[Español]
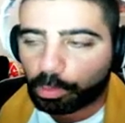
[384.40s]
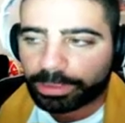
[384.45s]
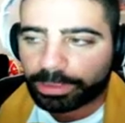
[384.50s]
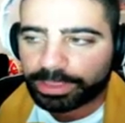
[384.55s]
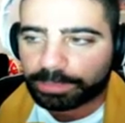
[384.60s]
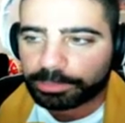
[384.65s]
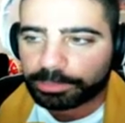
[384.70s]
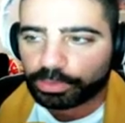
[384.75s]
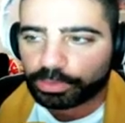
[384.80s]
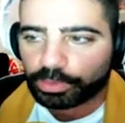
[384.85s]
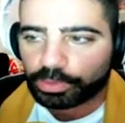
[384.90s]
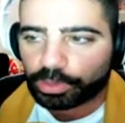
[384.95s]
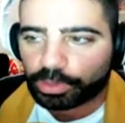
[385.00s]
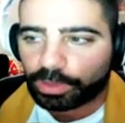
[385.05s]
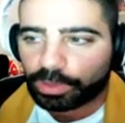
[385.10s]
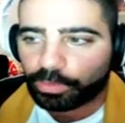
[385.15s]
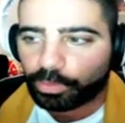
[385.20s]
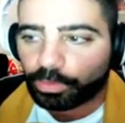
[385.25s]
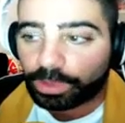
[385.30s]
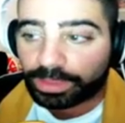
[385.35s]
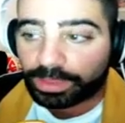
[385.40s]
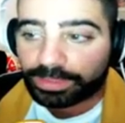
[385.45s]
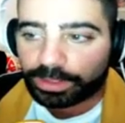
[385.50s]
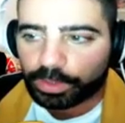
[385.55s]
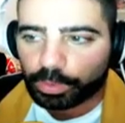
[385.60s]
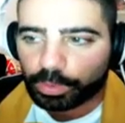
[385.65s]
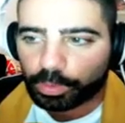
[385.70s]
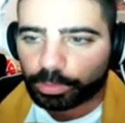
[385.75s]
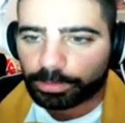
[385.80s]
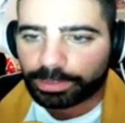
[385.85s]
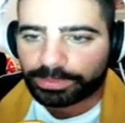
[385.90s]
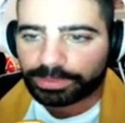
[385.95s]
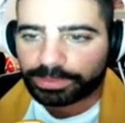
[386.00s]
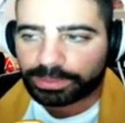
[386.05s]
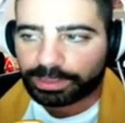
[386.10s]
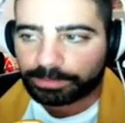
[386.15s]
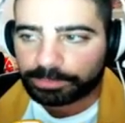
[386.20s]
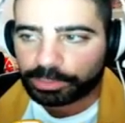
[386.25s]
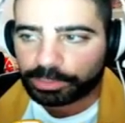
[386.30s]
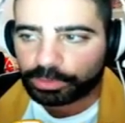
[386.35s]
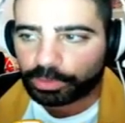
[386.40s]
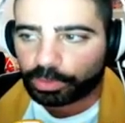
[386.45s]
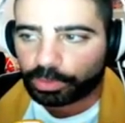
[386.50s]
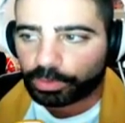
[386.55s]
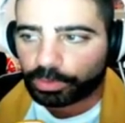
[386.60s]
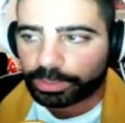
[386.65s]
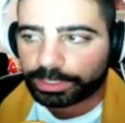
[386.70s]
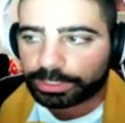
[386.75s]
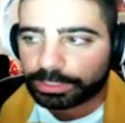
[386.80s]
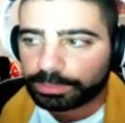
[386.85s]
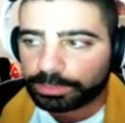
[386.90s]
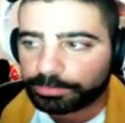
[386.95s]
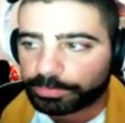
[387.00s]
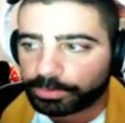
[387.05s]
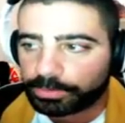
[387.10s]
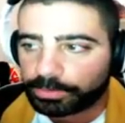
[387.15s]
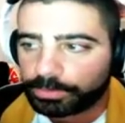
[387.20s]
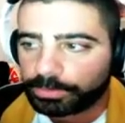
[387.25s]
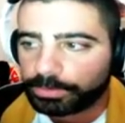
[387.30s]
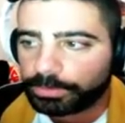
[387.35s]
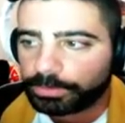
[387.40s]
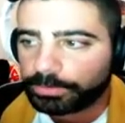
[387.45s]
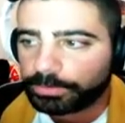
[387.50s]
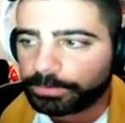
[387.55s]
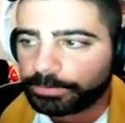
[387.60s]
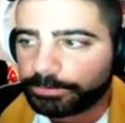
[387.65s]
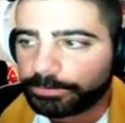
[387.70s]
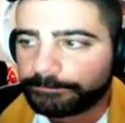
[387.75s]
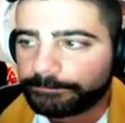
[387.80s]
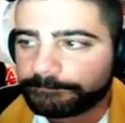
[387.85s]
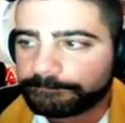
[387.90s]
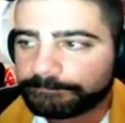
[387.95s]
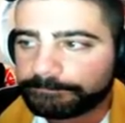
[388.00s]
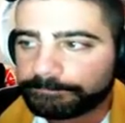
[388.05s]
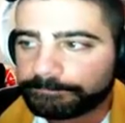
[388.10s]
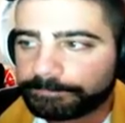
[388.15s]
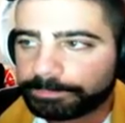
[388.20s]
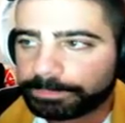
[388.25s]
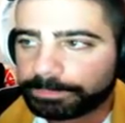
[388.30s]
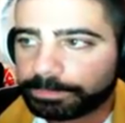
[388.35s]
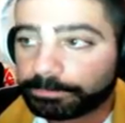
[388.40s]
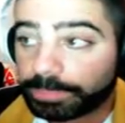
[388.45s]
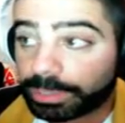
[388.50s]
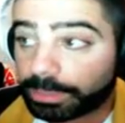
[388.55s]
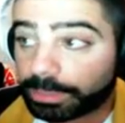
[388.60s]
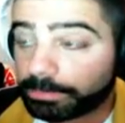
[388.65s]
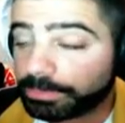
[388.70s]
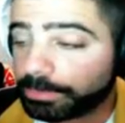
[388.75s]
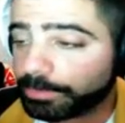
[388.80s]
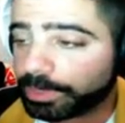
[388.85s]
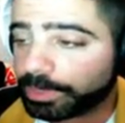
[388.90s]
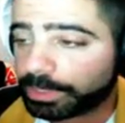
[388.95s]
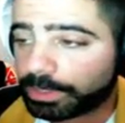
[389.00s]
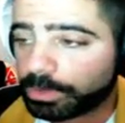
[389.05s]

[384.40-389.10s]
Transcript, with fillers: cómo vaya viendo yo las jugadas, cómo van ya viendo los equipos. Me acaban